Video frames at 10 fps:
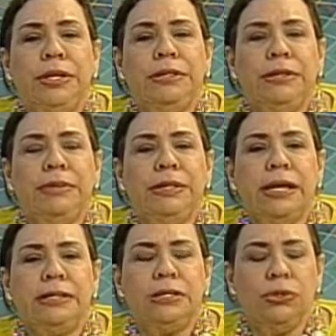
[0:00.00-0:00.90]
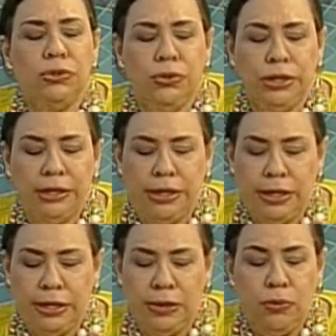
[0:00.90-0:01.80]
actividad, señores,
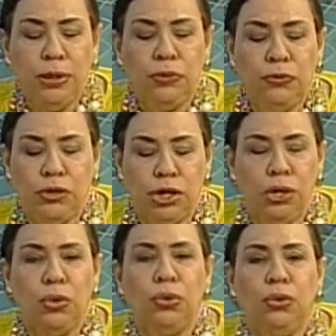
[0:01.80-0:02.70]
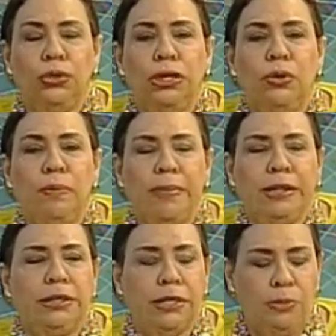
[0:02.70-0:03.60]
del número 5, donde
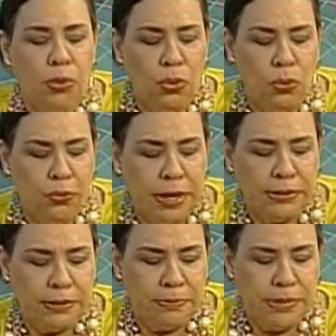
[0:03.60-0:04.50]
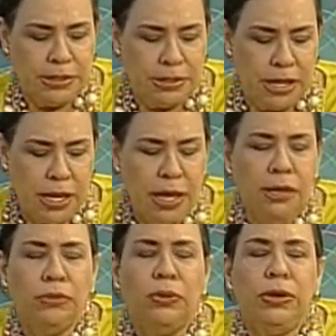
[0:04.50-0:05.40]
compartimos con unas mises
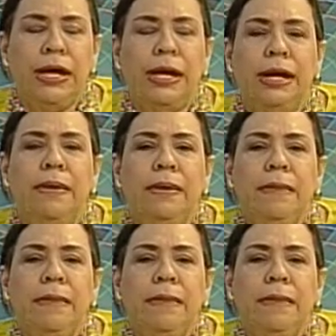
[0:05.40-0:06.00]
de unas